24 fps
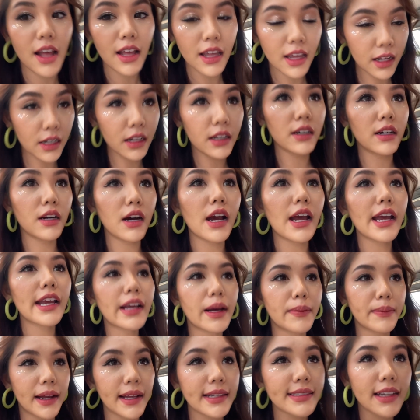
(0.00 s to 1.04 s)
อีกเลย
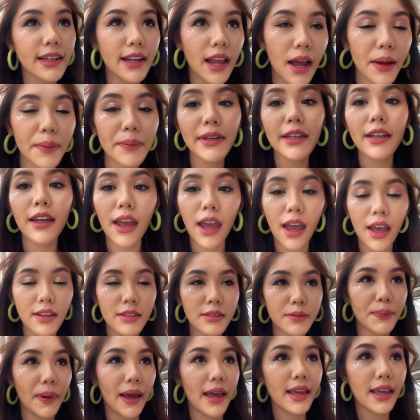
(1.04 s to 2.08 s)
กำลังจะนั่ง BTS
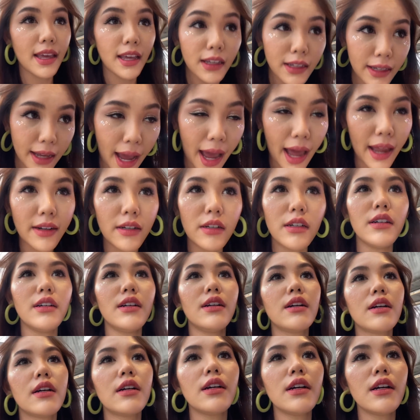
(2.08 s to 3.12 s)
ไปอีกงานหนึ่ง
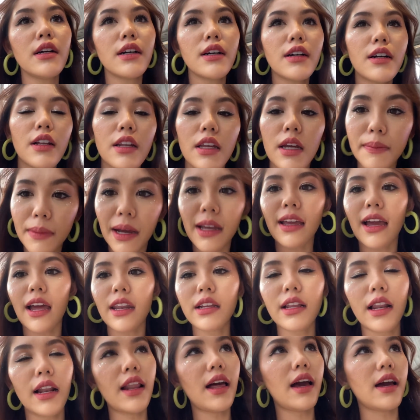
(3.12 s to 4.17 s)
อันนี้ก็มางาน
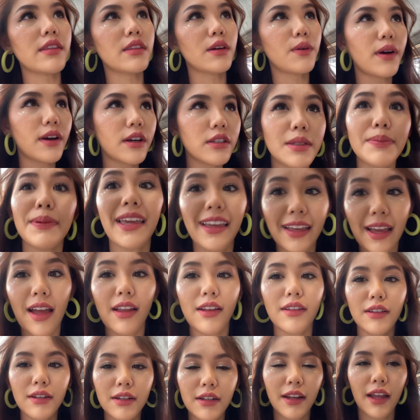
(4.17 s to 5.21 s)
แล้วล่ะ แต่ว่าก็จะไปอีกงาน
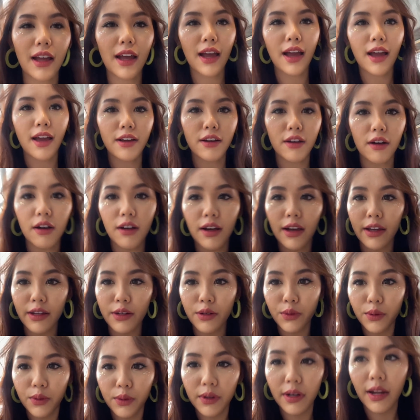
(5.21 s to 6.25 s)
หนึ่งนะคะ ก็ให้
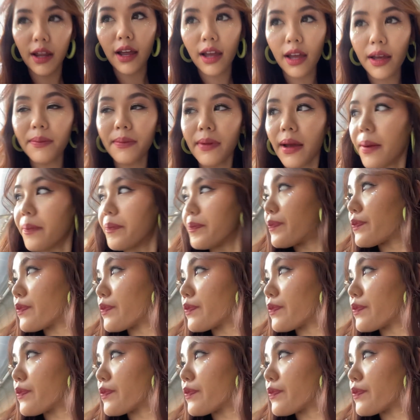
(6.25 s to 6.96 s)
ดูหน้าแบบ